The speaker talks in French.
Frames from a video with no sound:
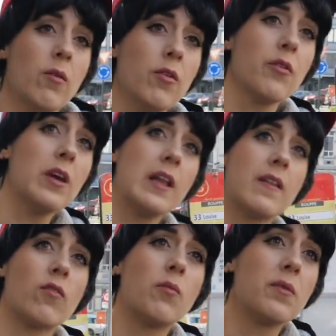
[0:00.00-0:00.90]
contre, le truc il
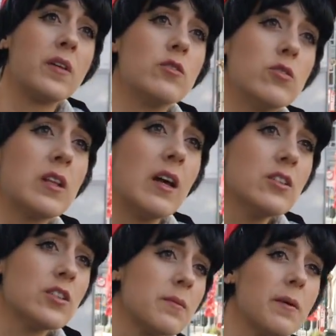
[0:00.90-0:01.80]
était supposé être juste là,
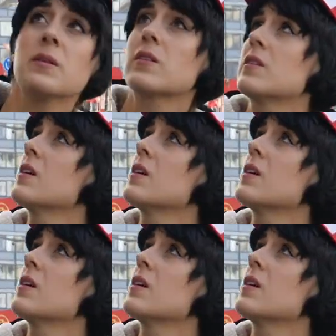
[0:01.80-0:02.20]
je sais pas où est-ce